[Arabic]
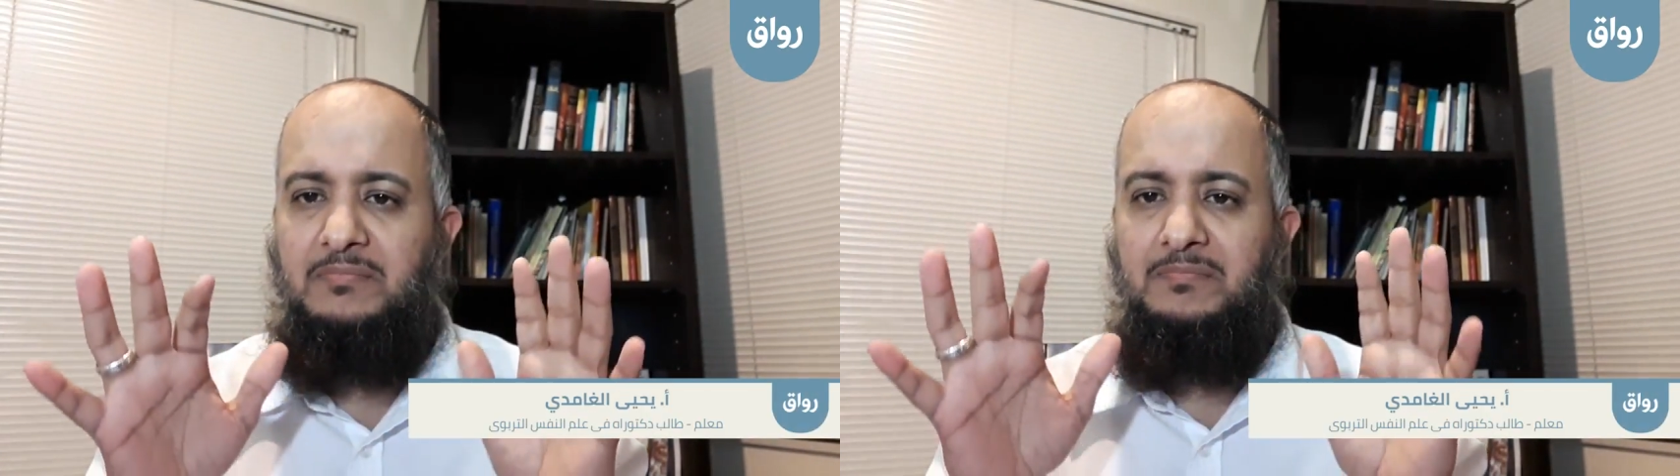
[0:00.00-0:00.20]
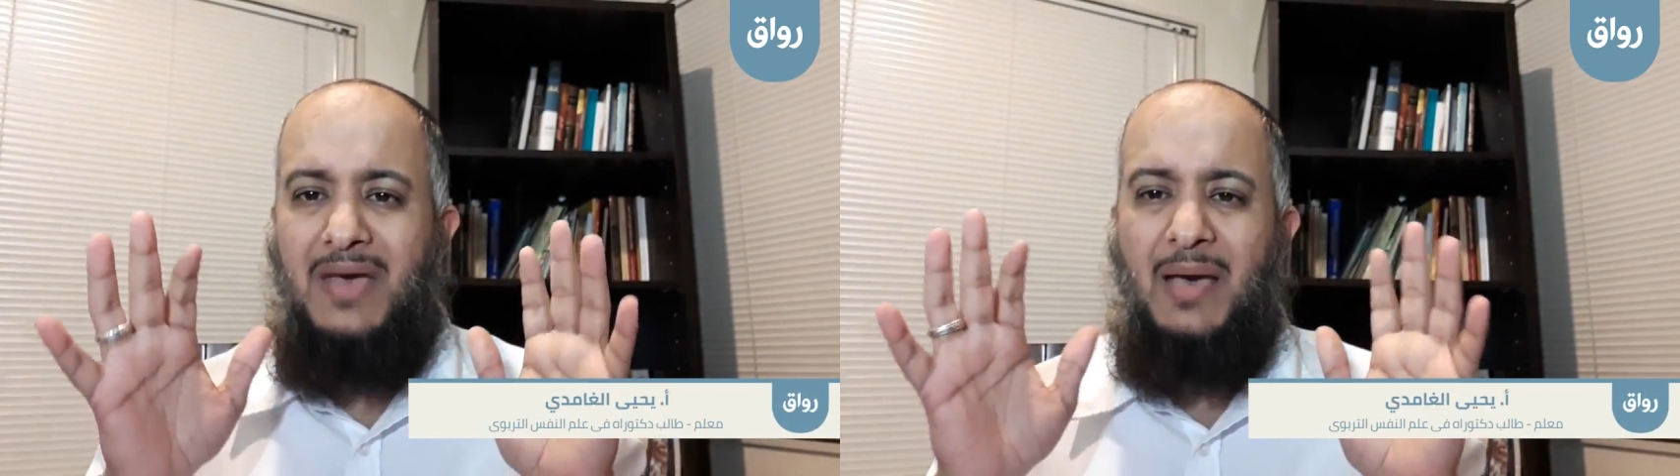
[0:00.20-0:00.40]

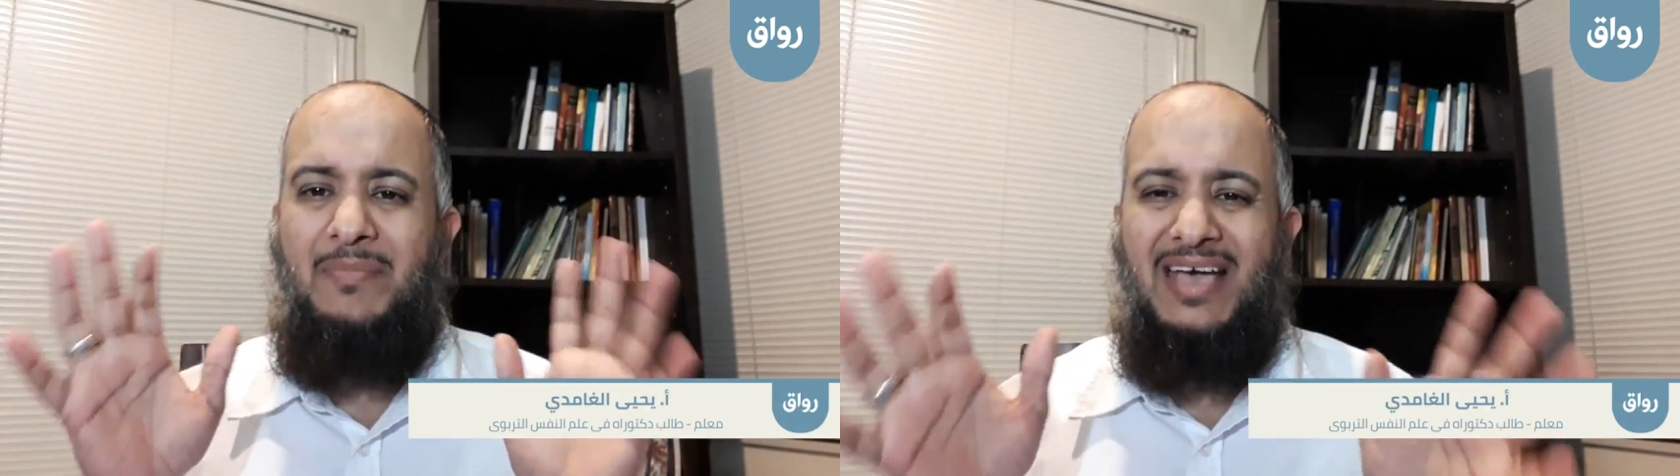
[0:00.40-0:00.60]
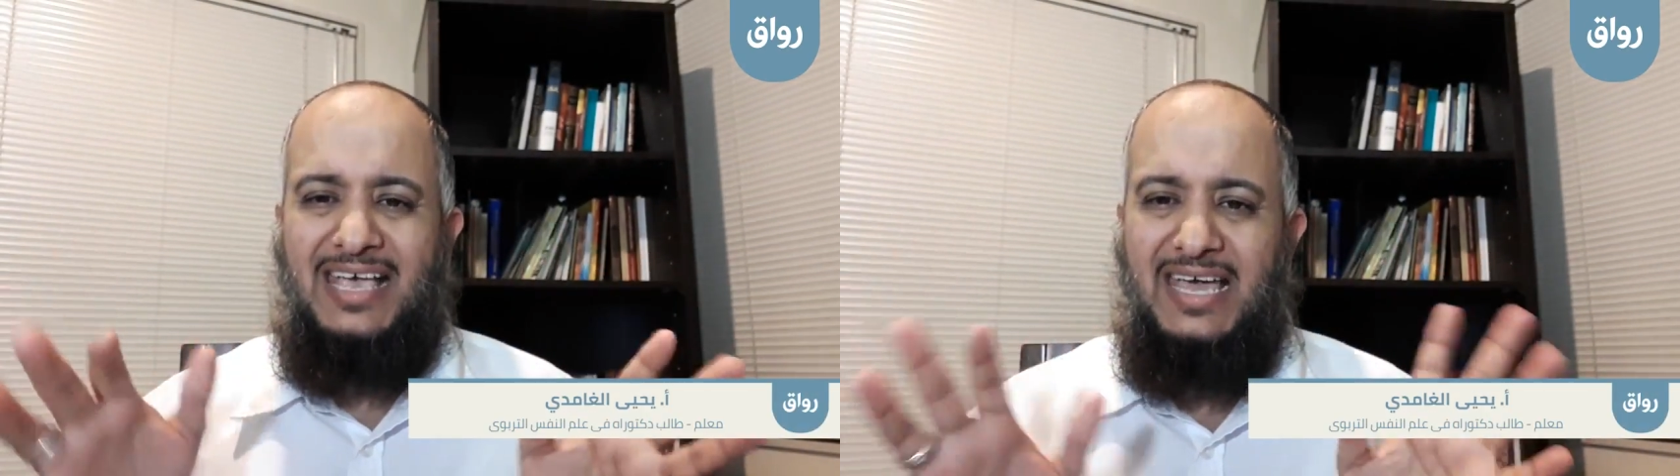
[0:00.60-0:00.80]

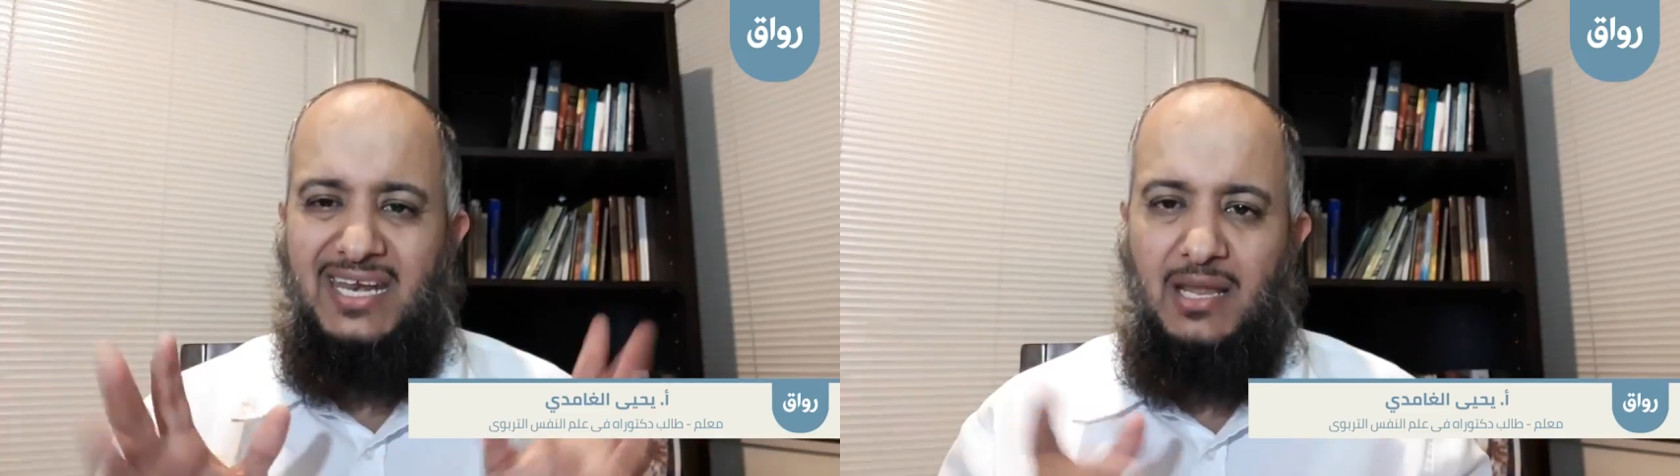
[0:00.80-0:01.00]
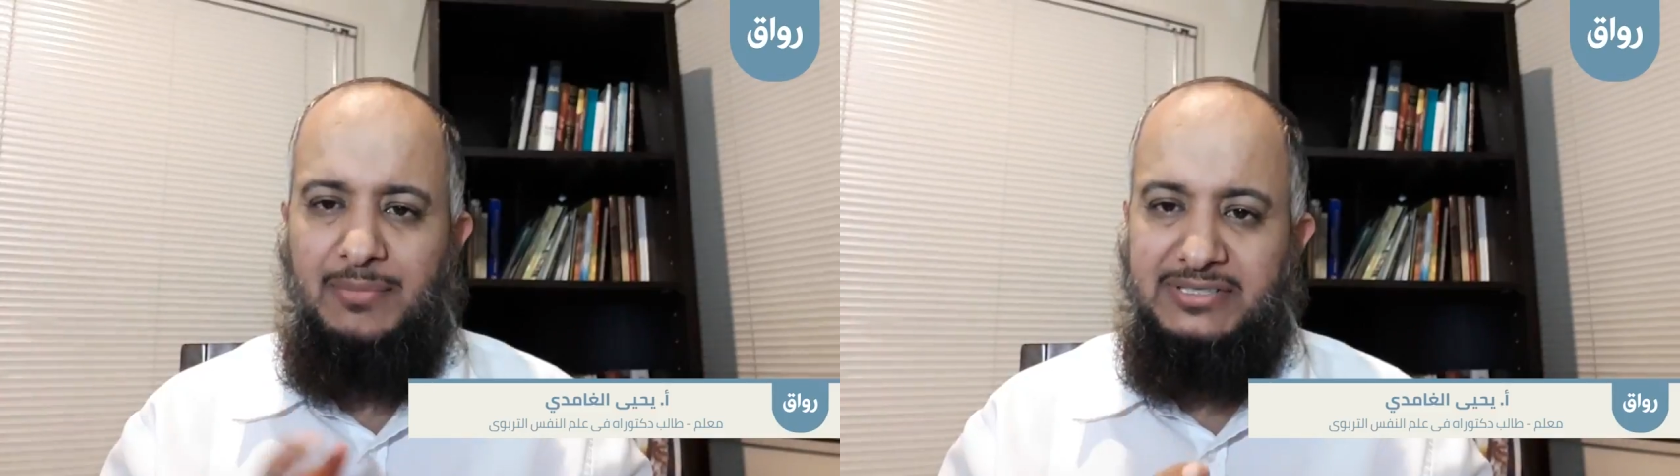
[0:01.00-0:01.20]
مهما
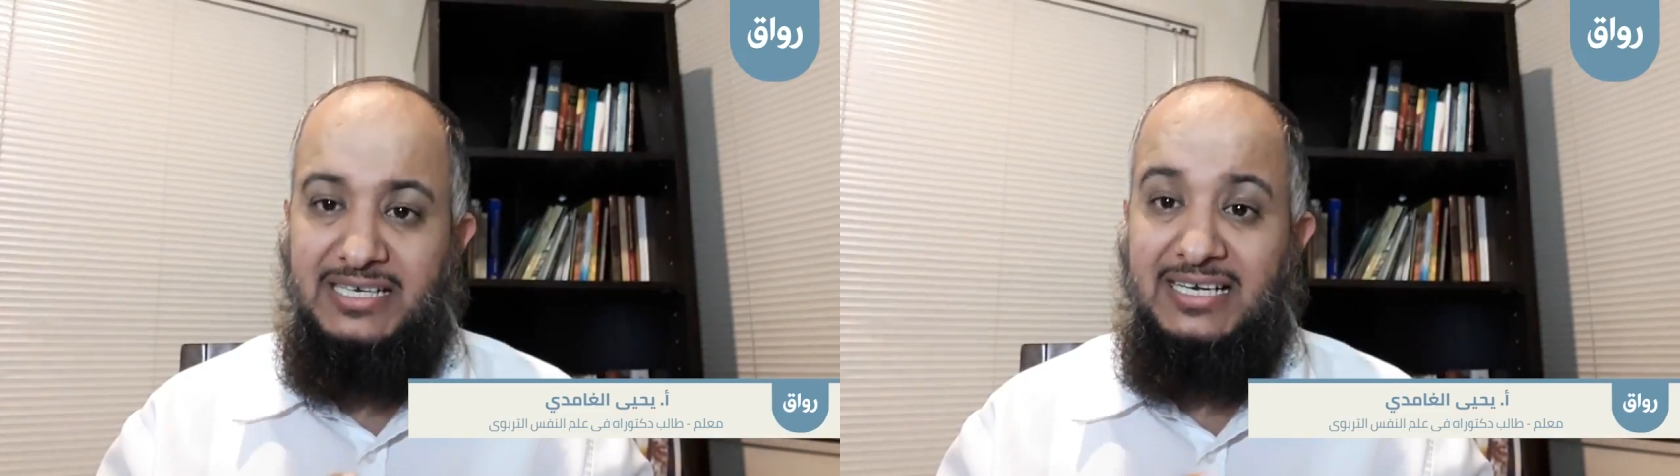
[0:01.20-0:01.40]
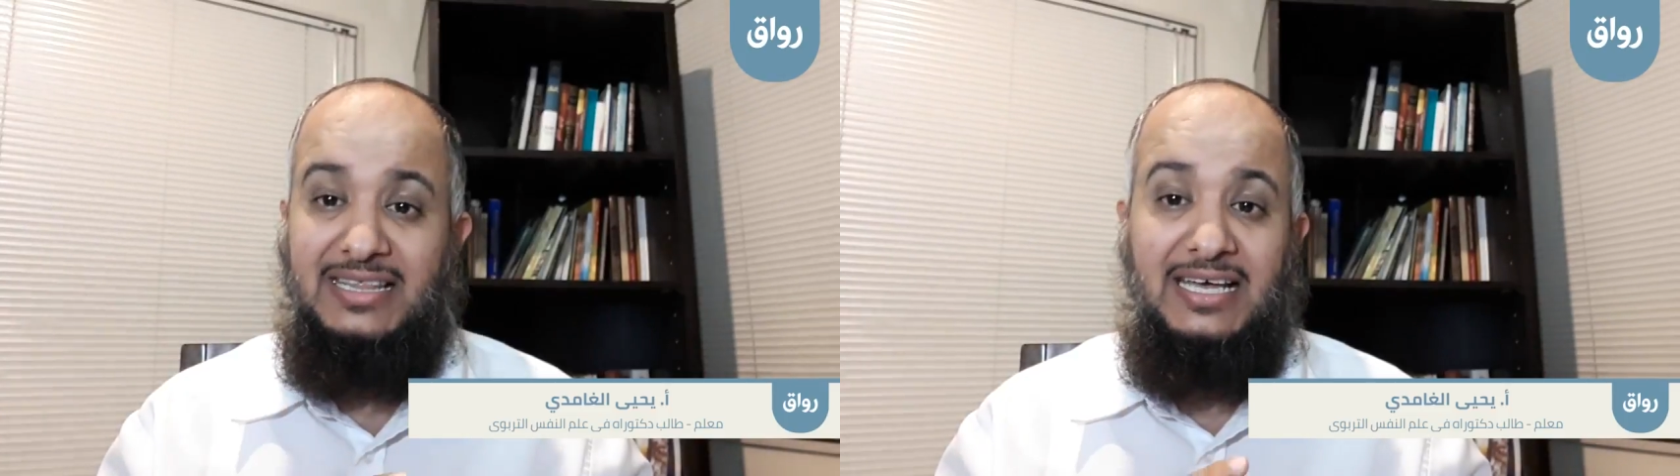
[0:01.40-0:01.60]
كان
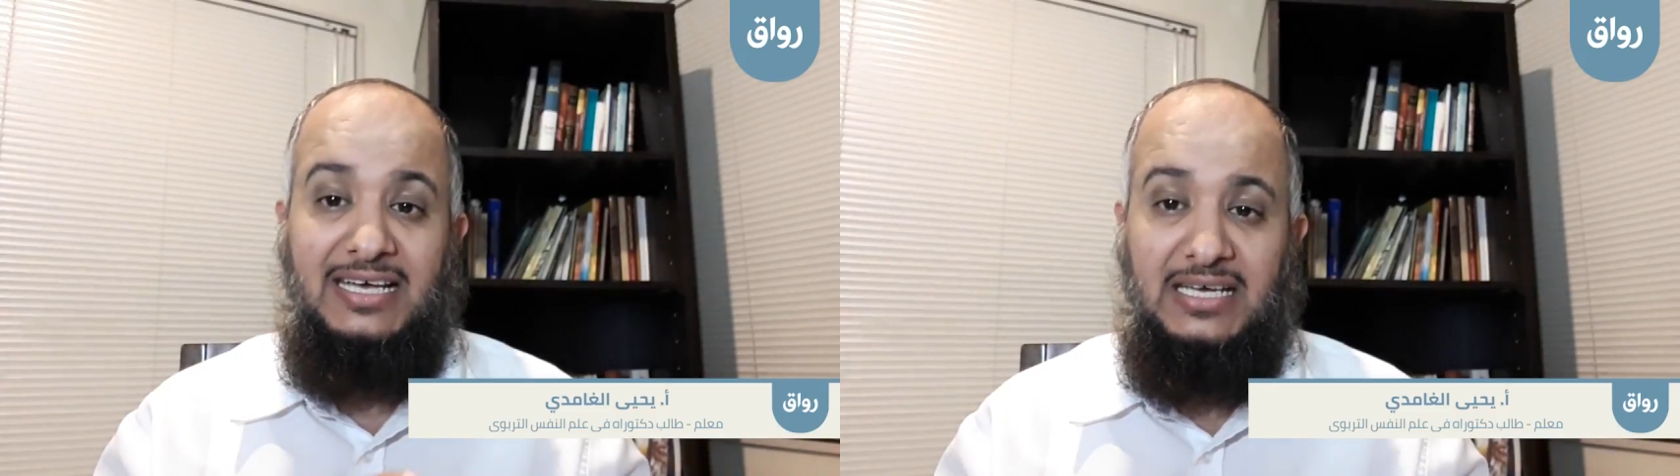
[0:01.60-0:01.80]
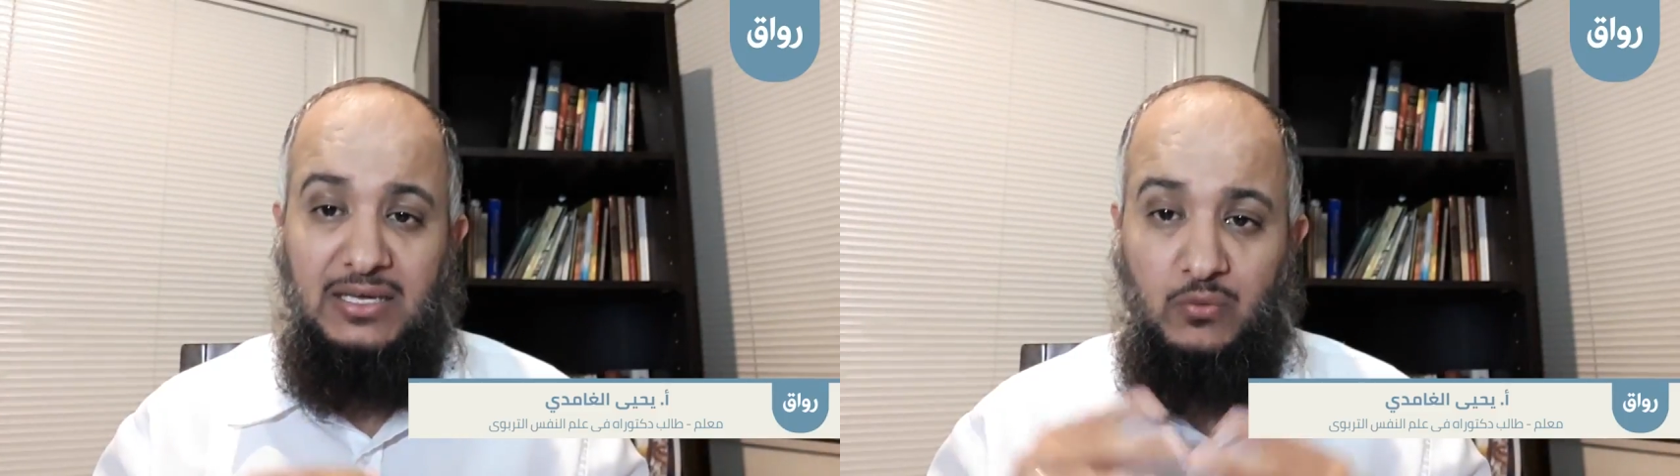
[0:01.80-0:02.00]
نمطك إذا